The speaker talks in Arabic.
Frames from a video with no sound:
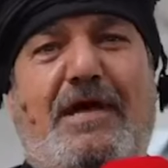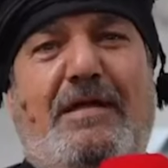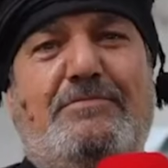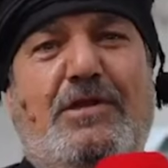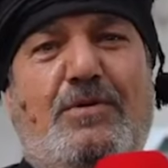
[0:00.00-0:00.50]

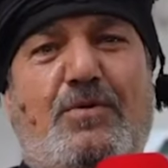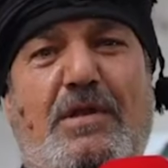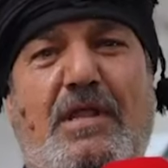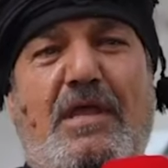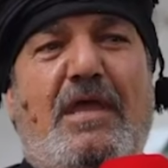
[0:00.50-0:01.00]
علامه اللي
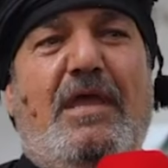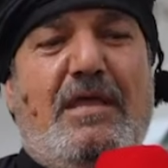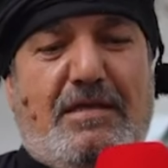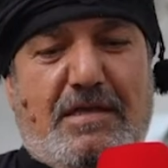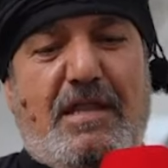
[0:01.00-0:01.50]
يقول
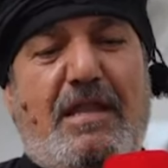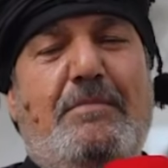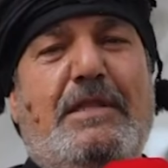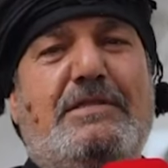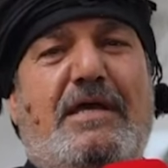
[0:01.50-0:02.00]
كل
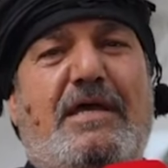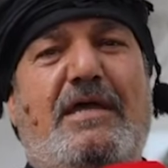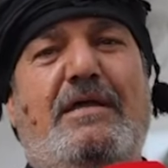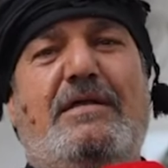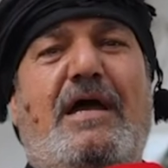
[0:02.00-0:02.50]

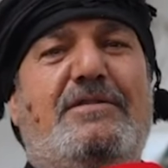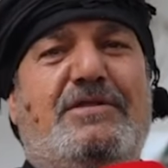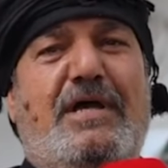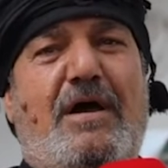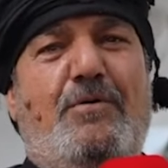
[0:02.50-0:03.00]
هالمنطقه قاعد
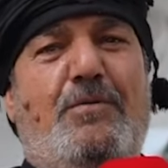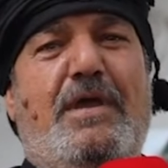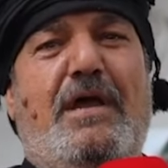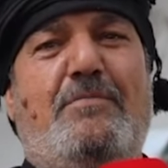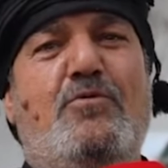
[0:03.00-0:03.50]
تتعاون
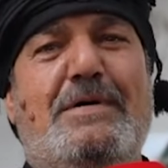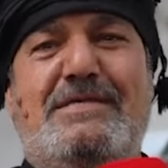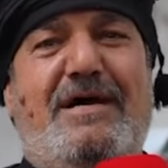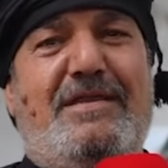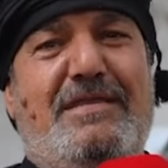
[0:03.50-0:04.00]
وياي مو
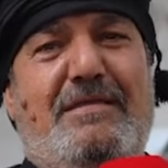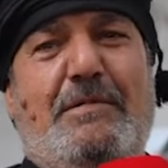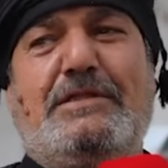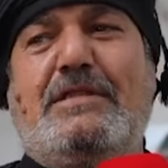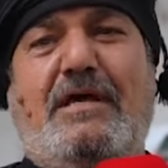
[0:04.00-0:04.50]
بس اني
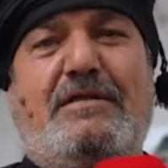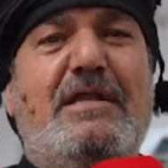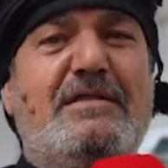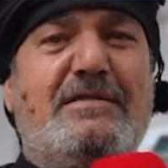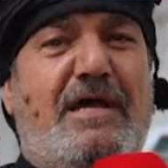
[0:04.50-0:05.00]
منطقه
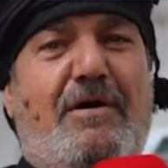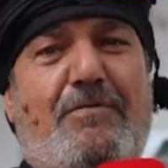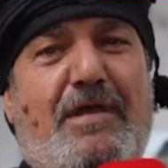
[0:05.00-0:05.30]
كلها تتعاون